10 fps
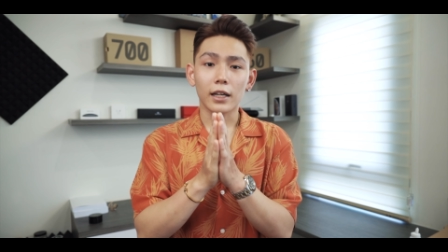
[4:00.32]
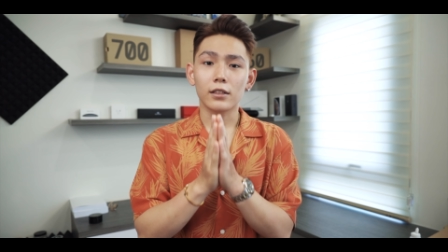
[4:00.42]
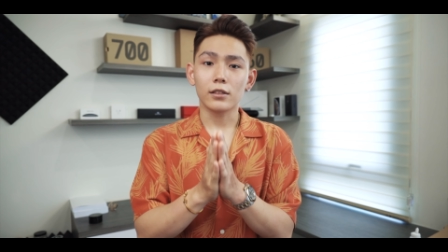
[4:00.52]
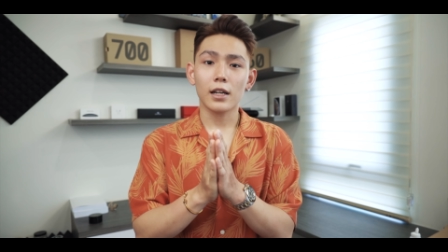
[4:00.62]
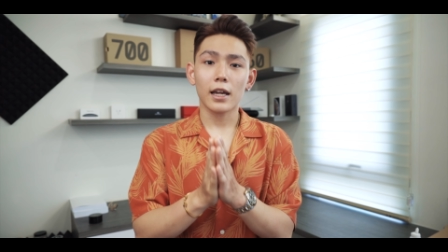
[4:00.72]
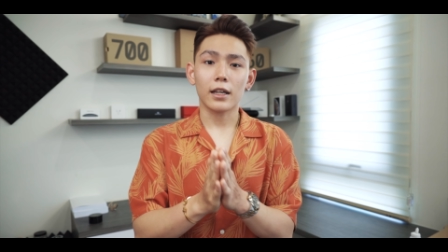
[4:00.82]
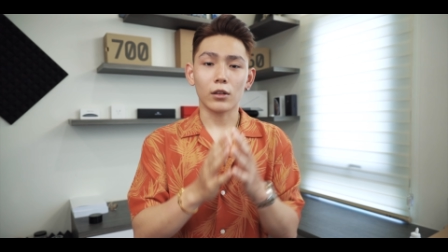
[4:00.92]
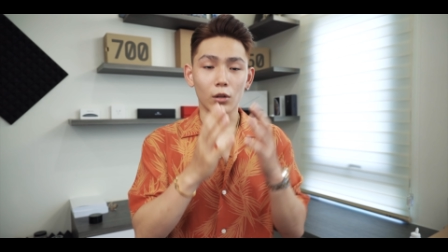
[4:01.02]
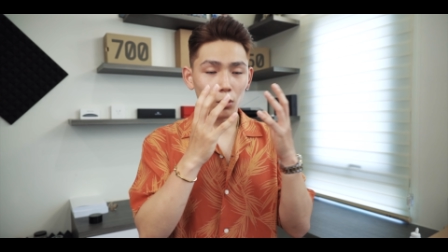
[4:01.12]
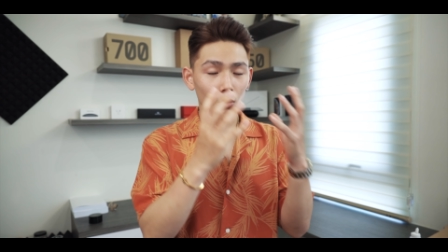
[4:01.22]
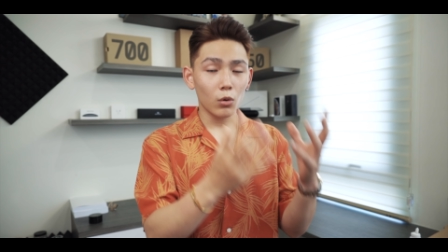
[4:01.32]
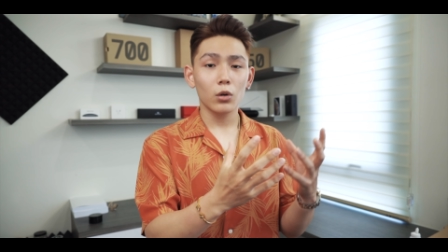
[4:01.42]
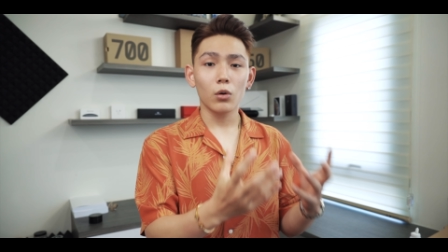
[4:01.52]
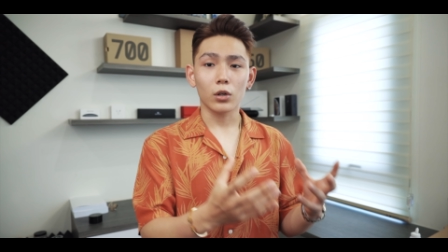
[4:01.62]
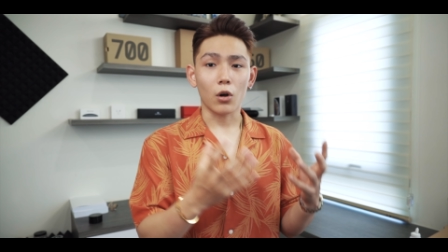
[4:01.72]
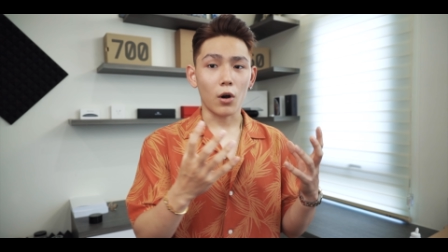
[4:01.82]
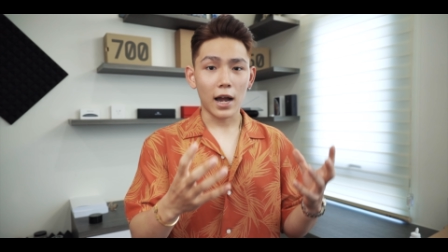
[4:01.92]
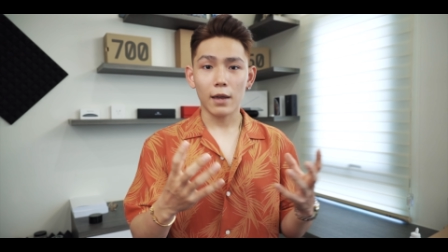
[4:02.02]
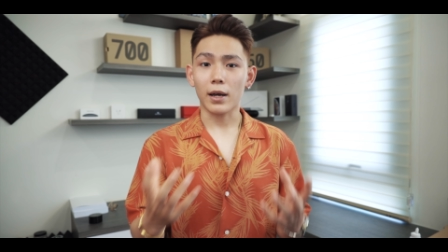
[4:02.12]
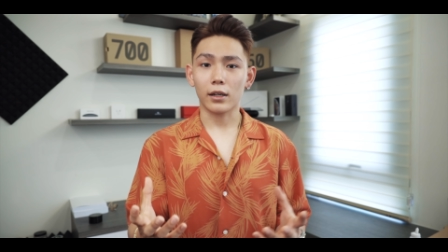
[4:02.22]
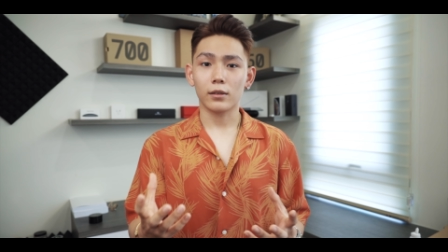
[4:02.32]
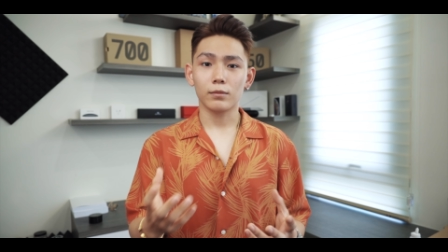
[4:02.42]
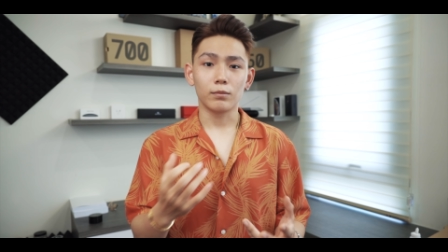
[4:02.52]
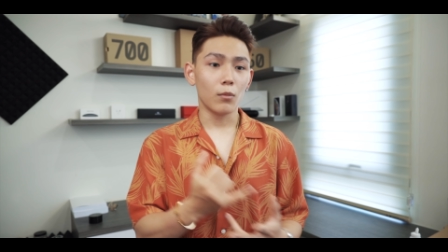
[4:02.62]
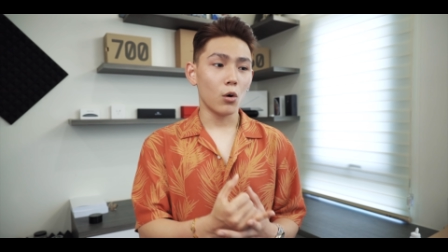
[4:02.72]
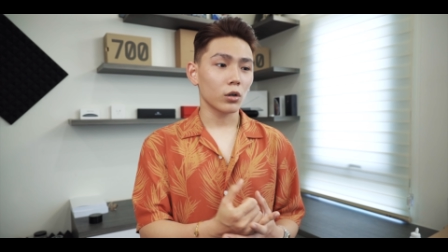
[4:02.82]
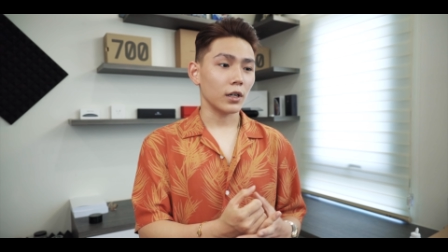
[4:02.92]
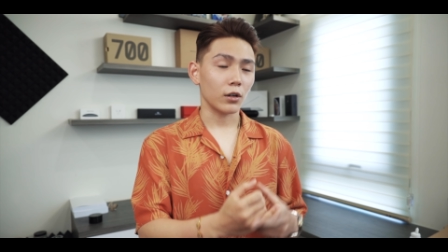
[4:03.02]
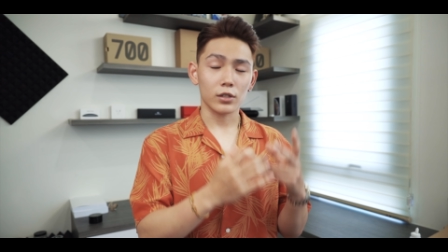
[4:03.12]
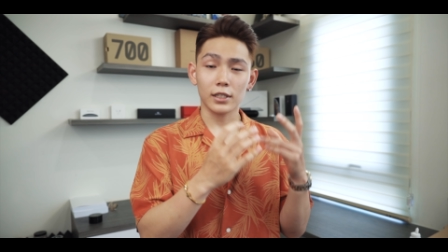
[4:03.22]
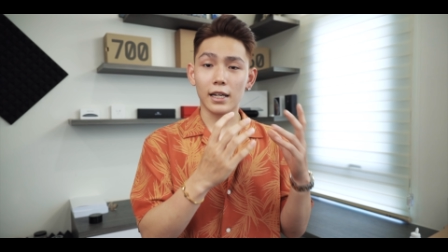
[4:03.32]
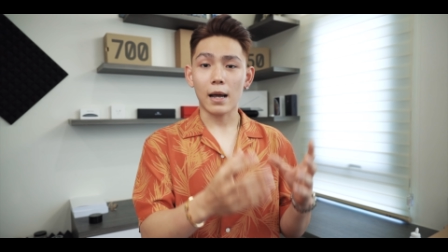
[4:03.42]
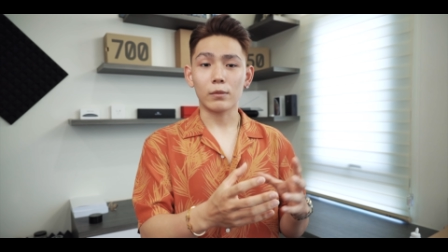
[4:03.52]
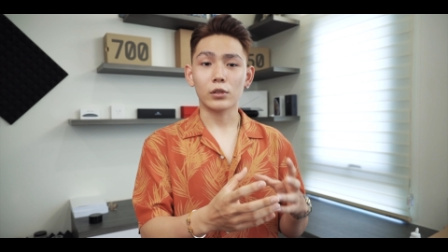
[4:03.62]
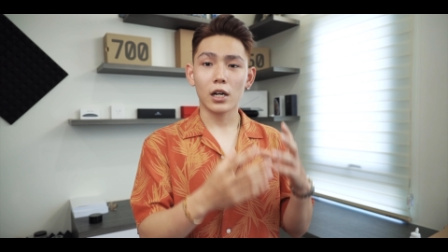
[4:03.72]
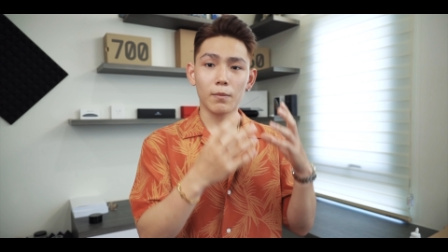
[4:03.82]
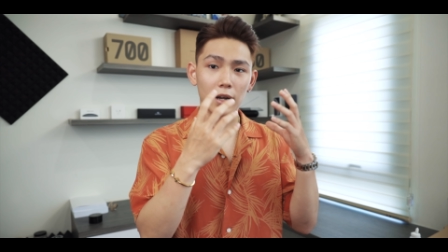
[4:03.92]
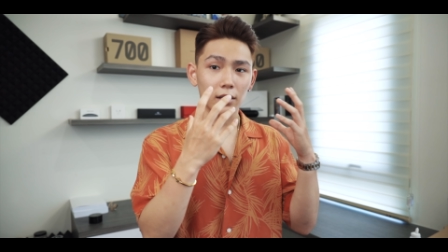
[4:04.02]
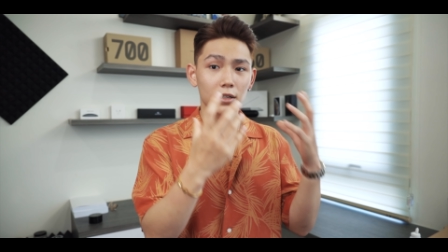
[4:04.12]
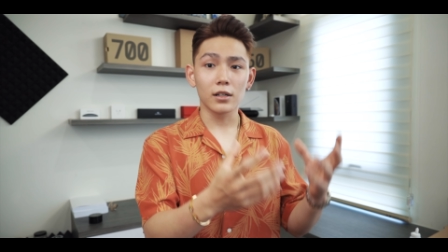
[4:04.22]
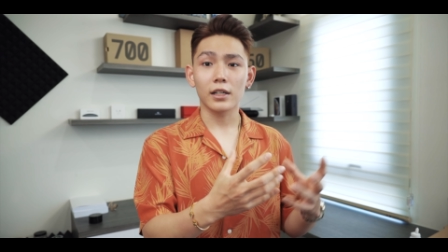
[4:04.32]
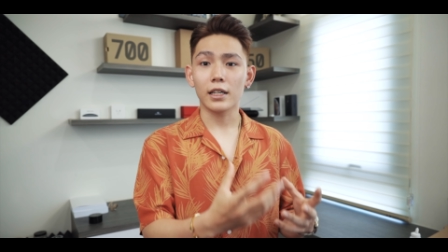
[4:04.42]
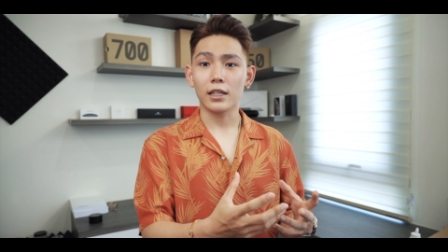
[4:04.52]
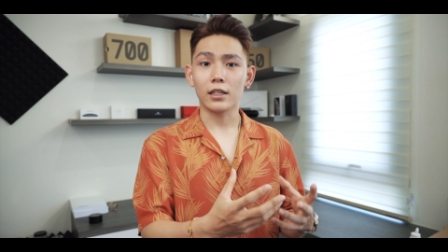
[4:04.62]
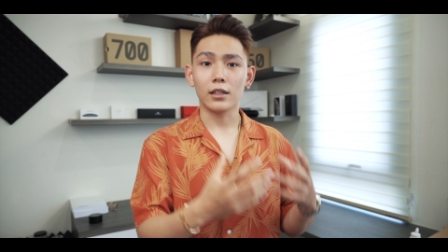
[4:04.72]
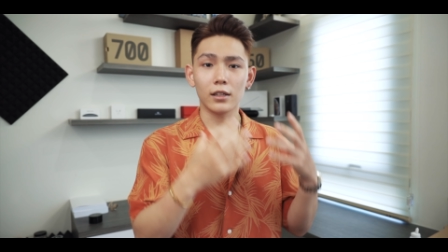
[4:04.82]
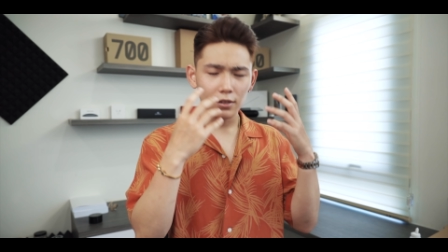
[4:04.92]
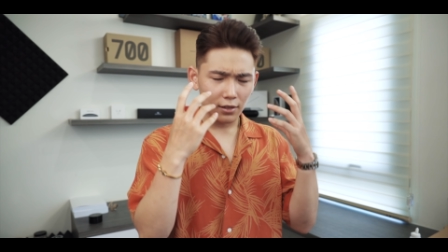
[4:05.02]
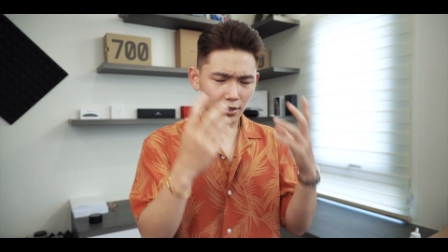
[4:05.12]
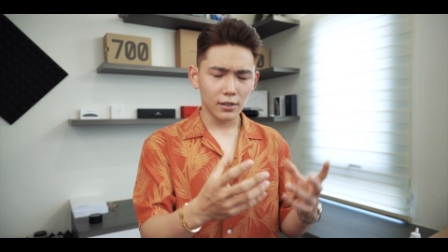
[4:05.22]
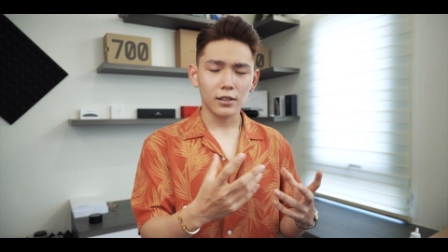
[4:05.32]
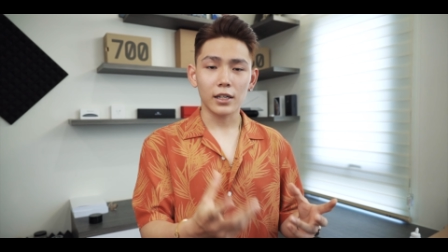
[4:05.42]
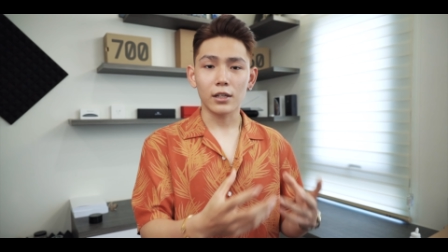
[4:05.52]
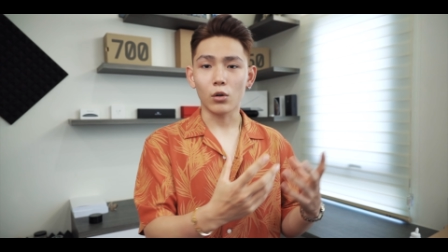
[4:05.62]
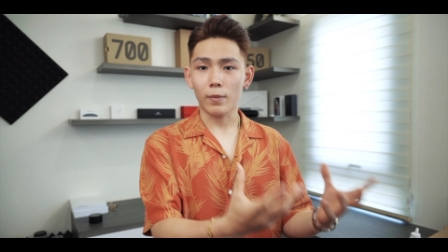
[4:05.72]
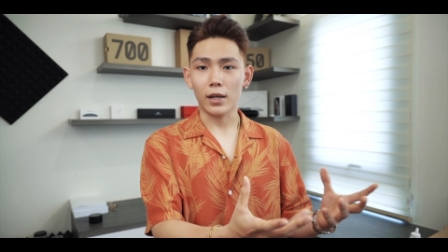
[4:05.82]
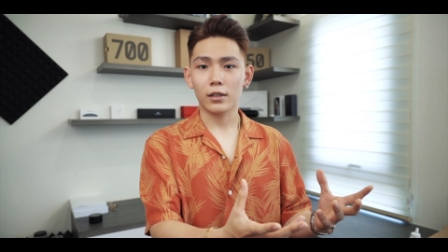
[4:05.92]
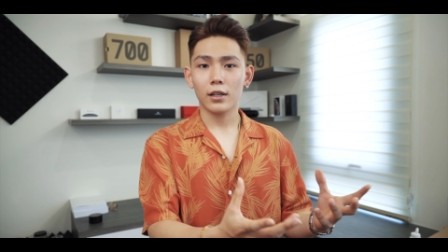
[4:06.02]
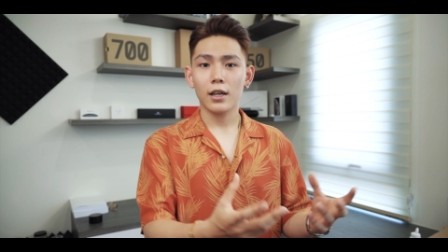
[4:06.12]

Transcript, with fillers: cái thứ này nó luôn luôn có hai mặt một là nó sẽ làm cho các bạn cực kỳ cực kỳ nổi bật